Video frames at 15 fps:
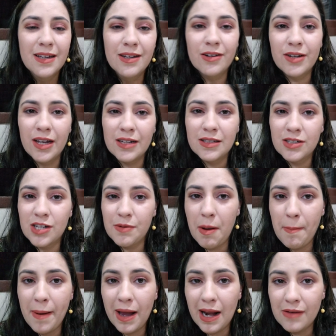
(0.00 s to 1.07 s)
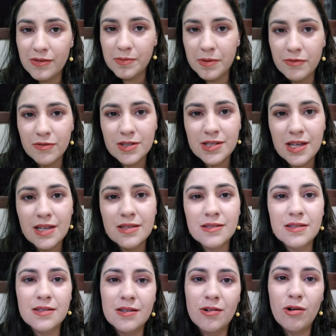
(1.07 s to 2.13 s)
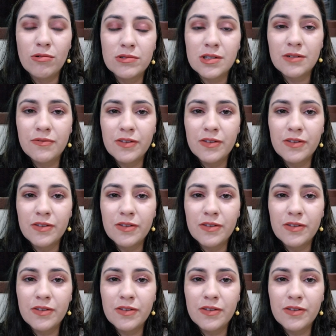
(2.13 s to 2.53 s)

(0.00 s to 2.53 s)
Eu quero deixar uma palavra para vocês que se encontra em